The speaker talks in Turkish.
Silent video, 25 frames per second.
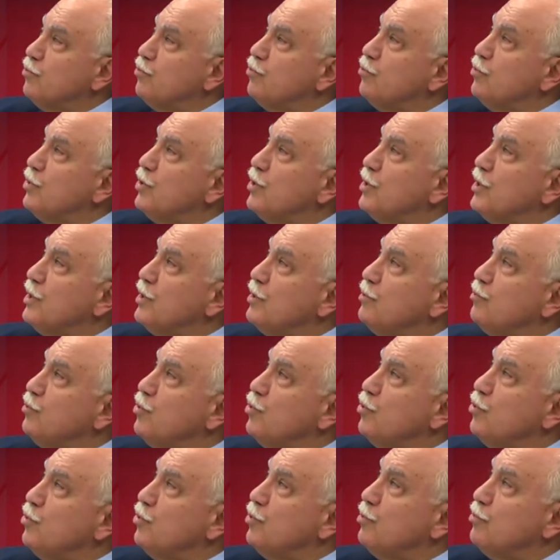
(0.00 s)
E,
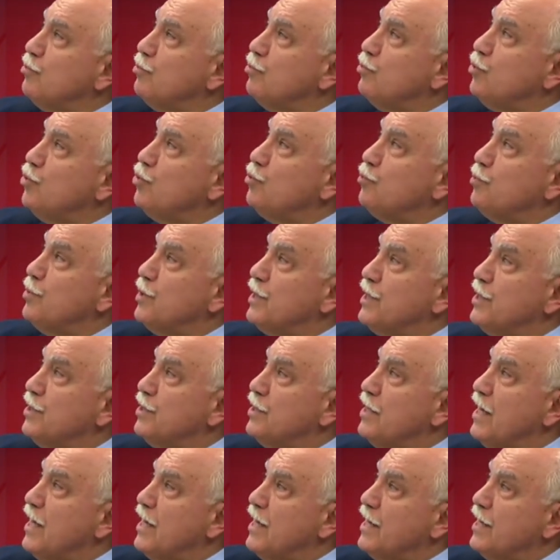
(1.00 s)
bu büyük bir
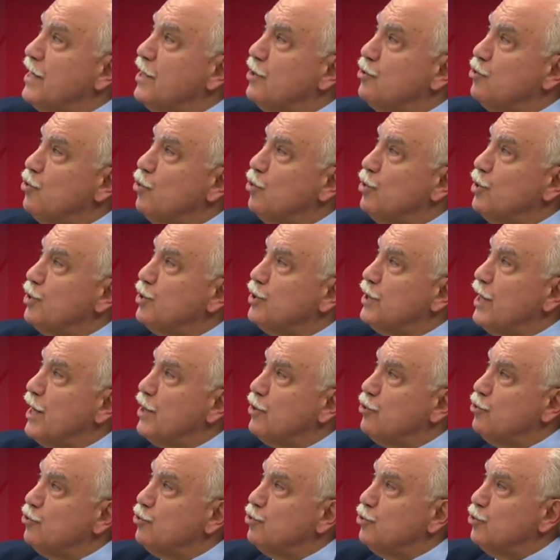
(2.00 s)
kitle hareketi
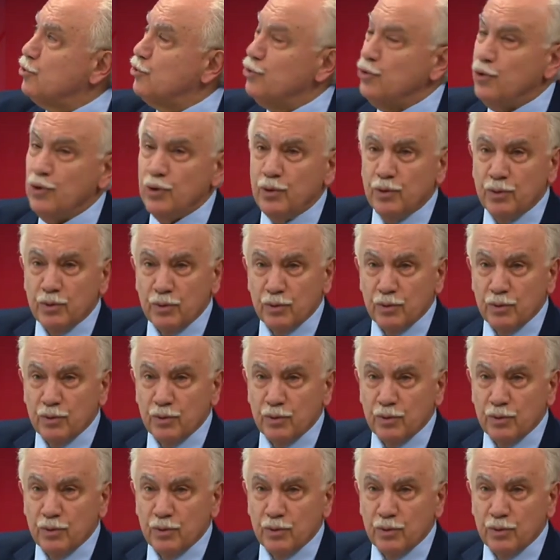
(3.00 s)
olacağı gözüküyor.